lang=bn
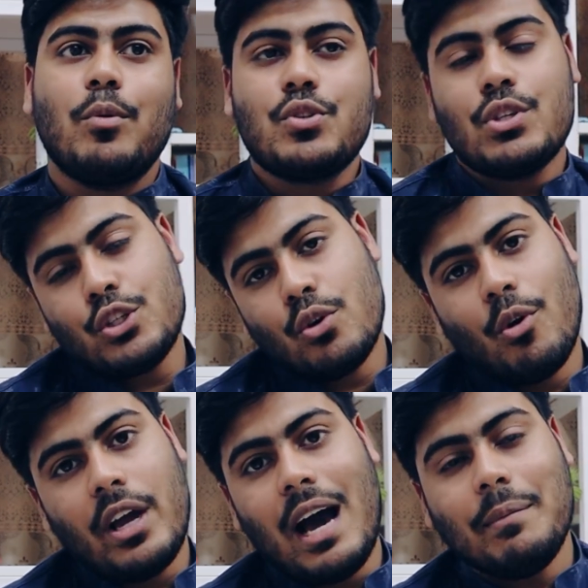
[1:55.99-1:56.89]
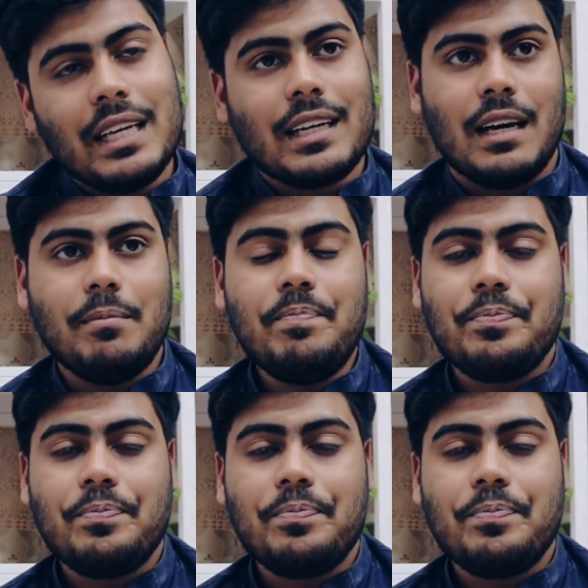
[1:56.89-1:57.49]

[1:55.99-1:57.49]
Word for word: প্রস্তুতির সময় আমি দেখলাম